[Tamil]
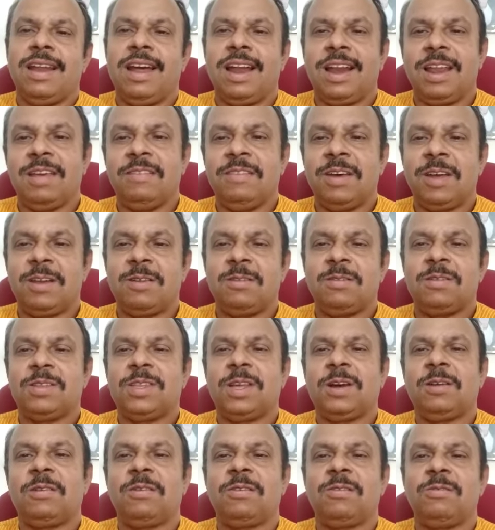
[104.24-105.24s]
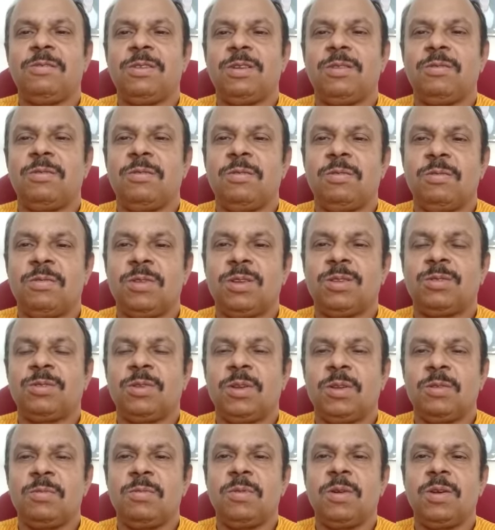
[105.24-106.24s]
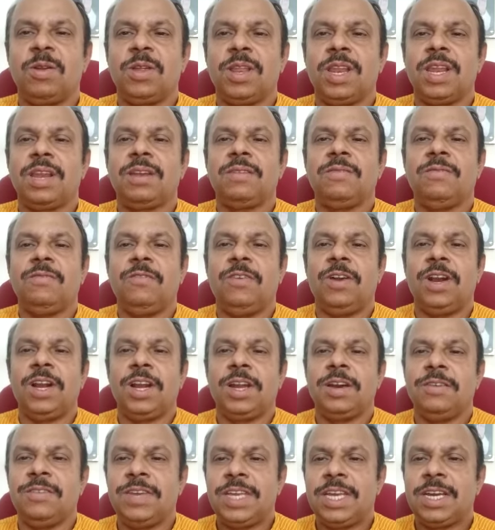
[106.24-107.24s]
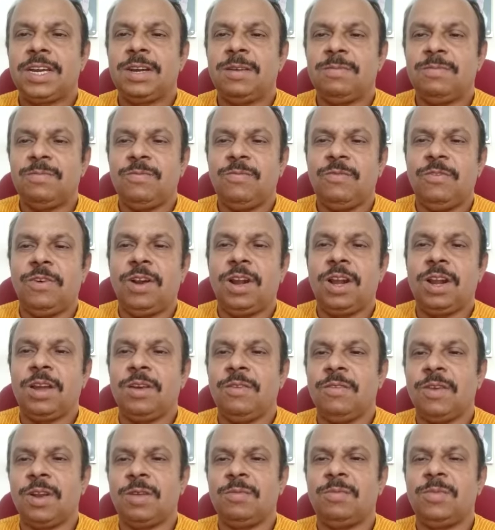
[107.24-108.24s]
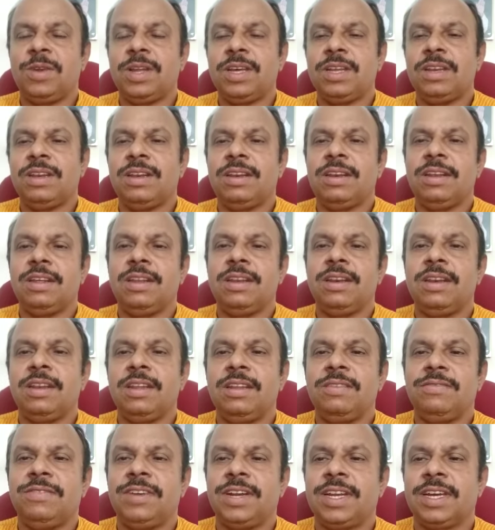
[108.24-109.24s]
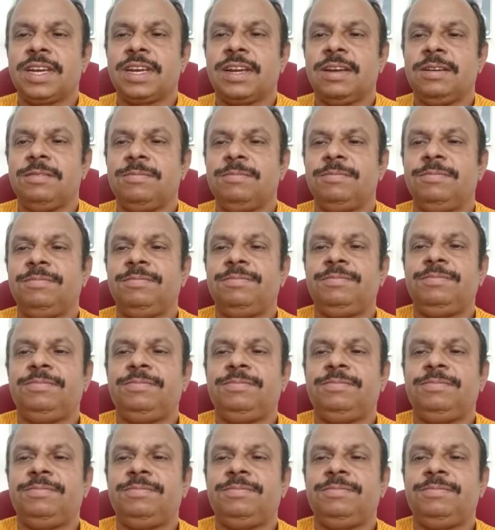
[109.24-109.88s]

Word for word: நாளை வேறொரு தகவலுடன் உங்களுடன் தொடர்பு கொள்கிறேன் வாழ்க வையகம் வாழ்க வளமுடன் நன்றி வணக்கம்